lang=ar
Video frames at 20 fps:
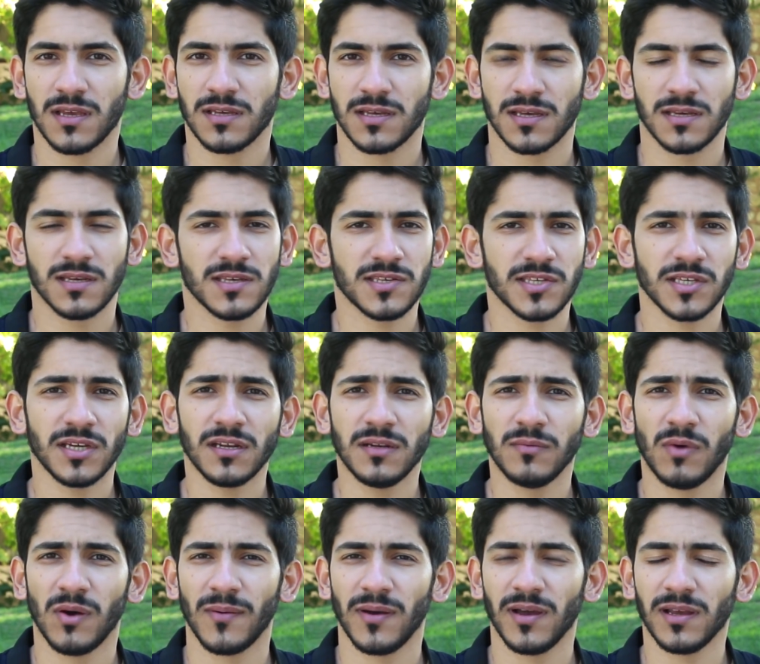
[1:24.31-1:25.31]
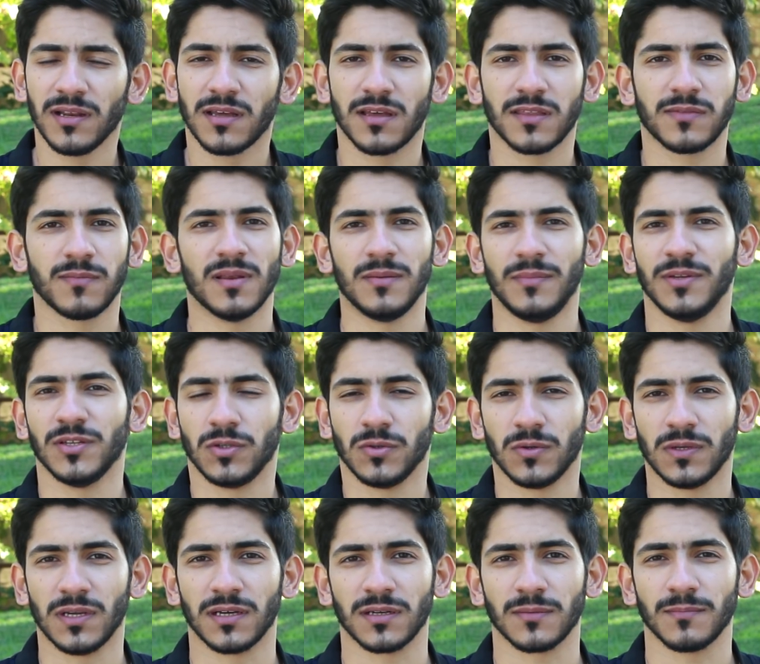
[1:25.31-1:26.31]
آه، سعر الموبايل 800
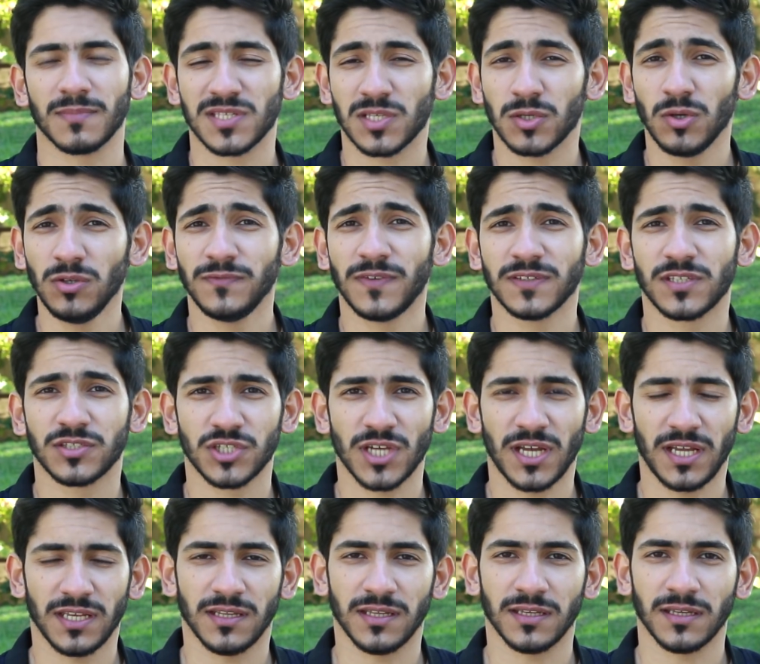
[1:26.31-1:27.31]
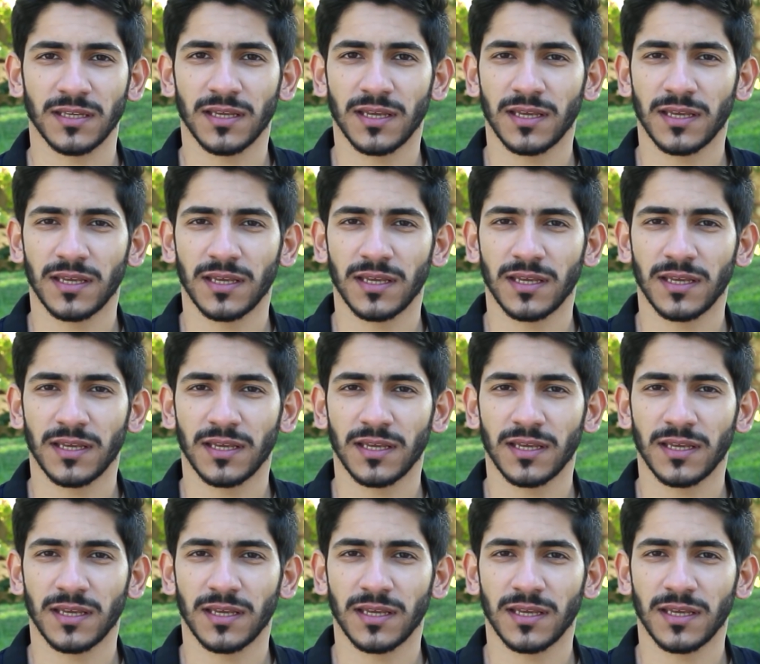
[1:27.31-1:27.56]
دولار بس كلفة شحنه